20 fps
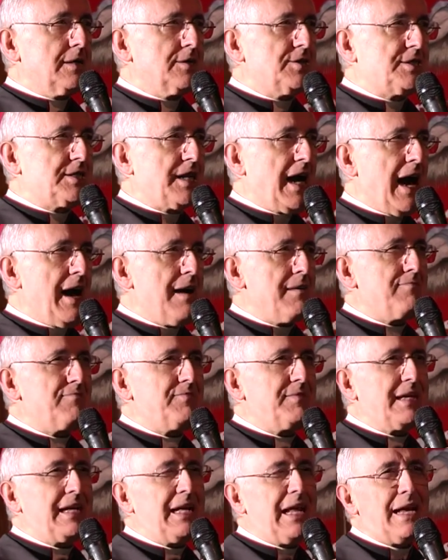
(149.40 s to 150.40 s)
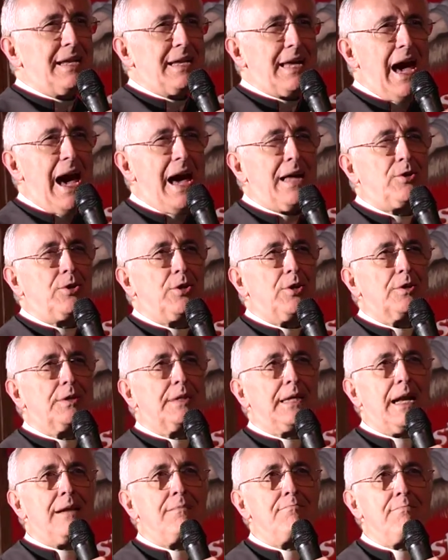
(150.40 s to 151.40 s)
già dilaniato
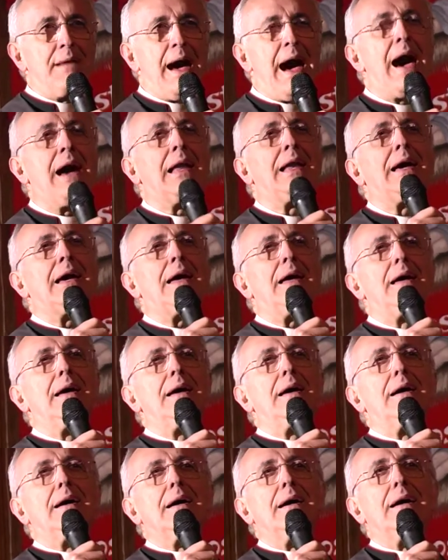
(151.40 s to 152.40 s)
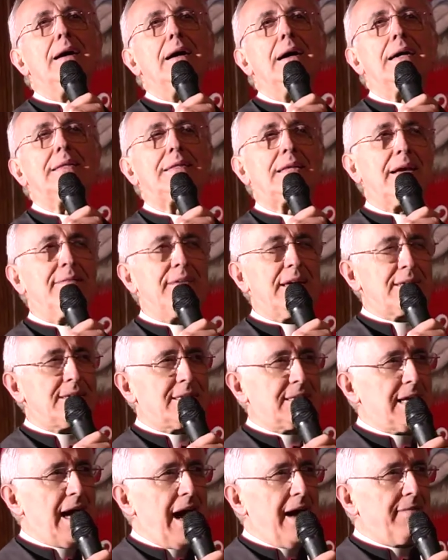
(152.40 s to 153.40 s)
dal male,
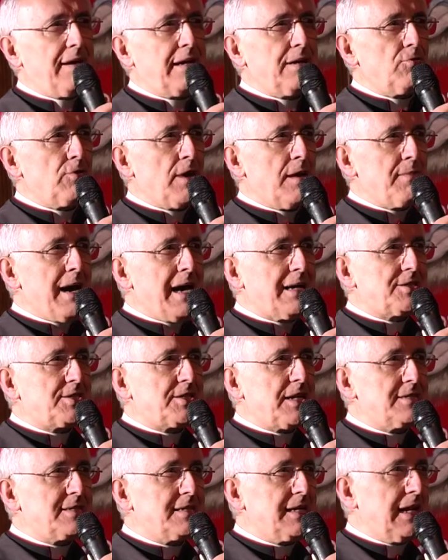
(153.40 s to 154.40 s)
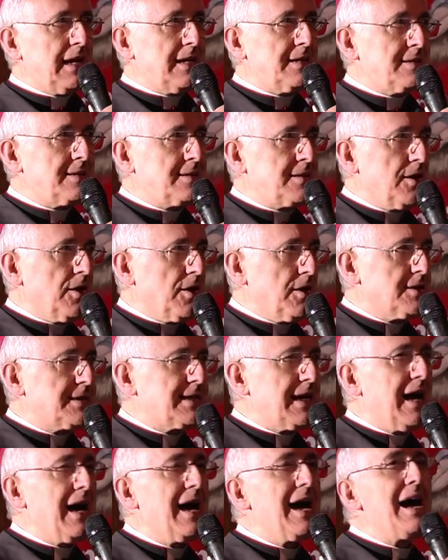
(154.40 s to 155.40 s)
attraversava in una marcia
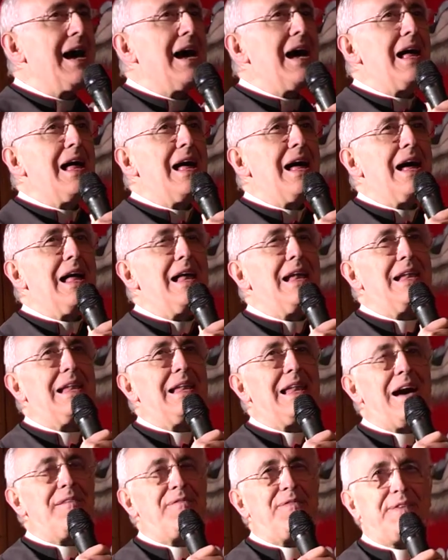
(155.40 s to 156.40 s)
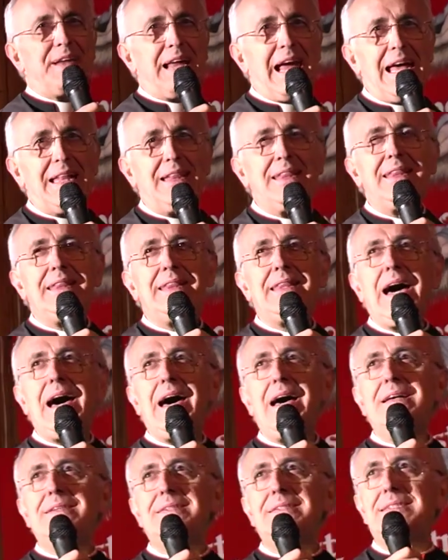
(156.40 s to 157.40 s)
silenziosa la
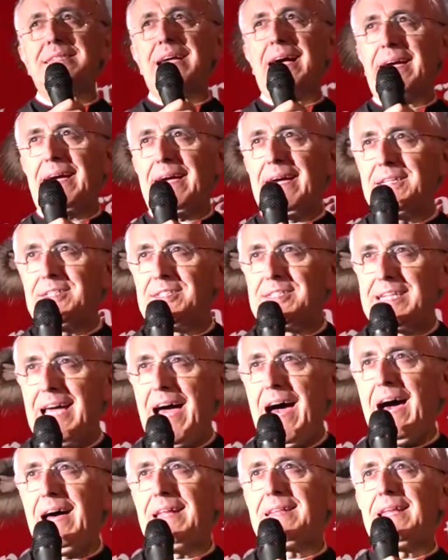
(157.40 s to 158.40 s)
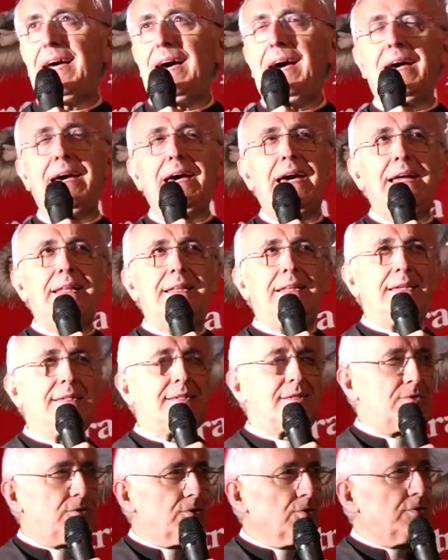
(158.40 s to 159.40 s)
fredda, saccheggiata e
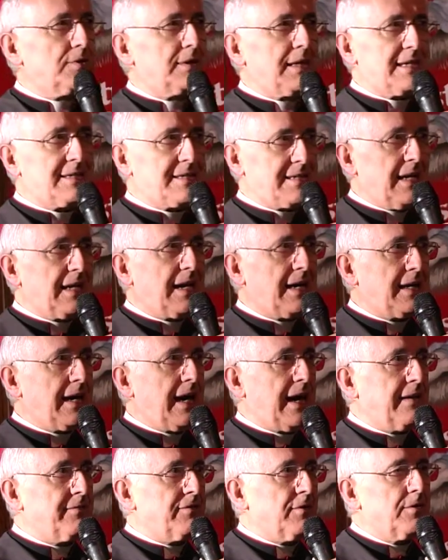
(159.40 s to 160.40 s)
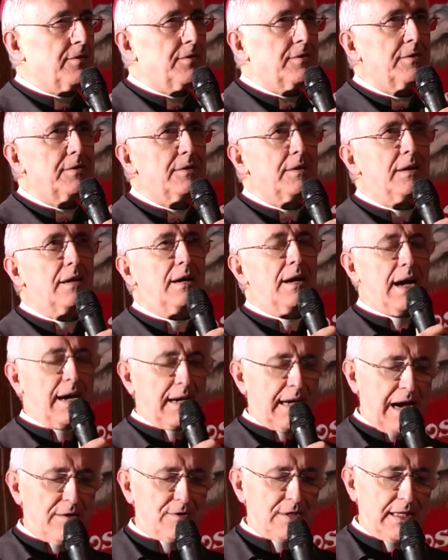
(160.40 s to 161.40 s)
distrutta Sarajevo a
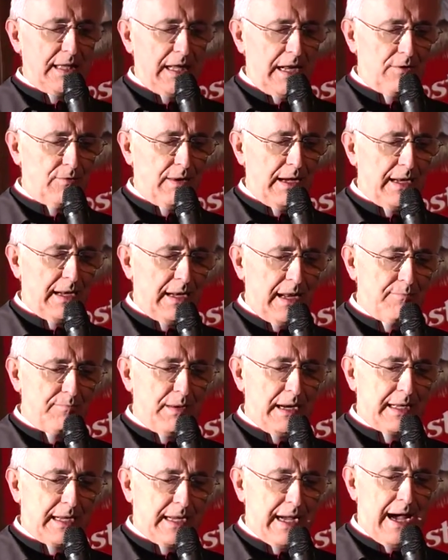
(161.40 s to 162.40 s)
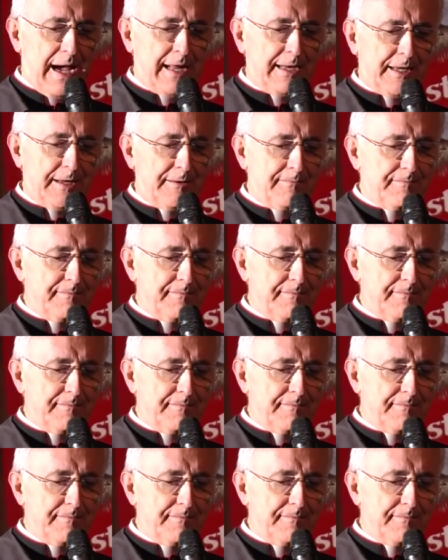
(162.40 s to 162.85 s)
causa della guerra nei Balcani.